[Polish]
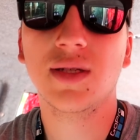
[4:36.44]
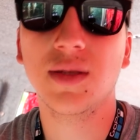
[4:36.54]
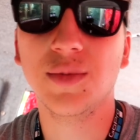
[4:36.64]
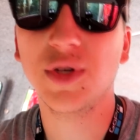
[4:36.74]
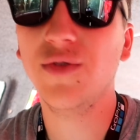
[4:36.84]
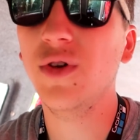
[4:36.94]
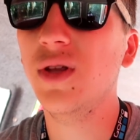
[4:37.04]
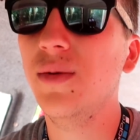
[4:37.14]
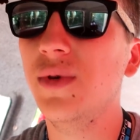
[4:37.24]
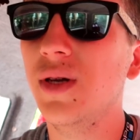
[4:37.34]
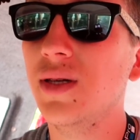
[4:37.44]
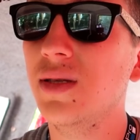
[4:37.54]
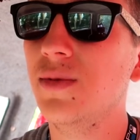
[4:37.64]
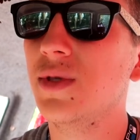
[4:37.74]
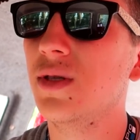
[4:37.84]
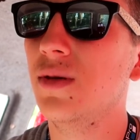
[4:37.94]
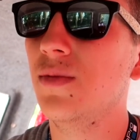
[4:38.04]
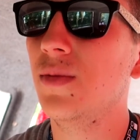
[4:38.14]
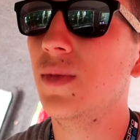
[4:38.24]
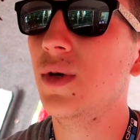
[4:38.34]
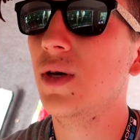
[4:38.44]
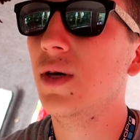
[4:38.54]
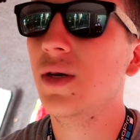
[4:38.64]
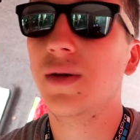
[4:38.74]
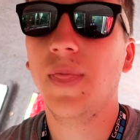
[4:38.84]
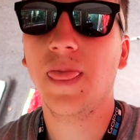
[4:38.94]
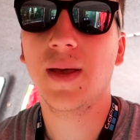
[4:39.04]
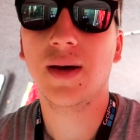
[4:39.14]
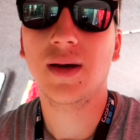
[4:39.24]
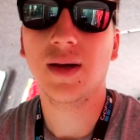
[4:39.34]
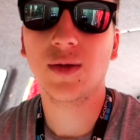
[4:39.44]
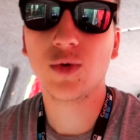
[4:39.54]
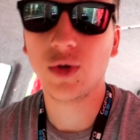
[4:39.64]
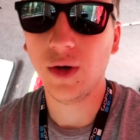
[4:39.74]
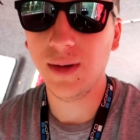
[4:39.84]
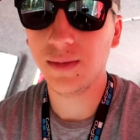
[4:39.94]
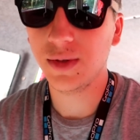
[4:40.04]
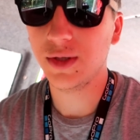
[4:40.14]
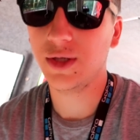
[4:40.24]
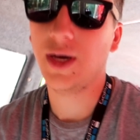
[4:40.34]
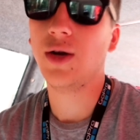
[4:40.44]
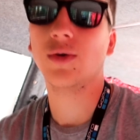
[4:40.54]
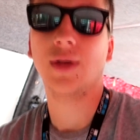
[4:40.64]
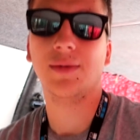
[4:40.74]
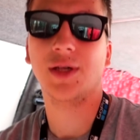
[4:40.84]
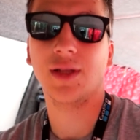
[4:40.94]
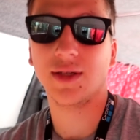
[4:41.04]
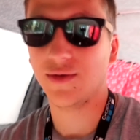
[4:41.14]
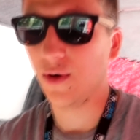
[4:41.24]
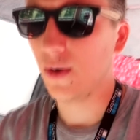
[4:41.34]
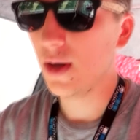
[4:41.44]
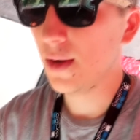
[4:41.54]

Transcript: z tym przewodem i razem z tym e, reduktorem, czy jak on tam się nazywał.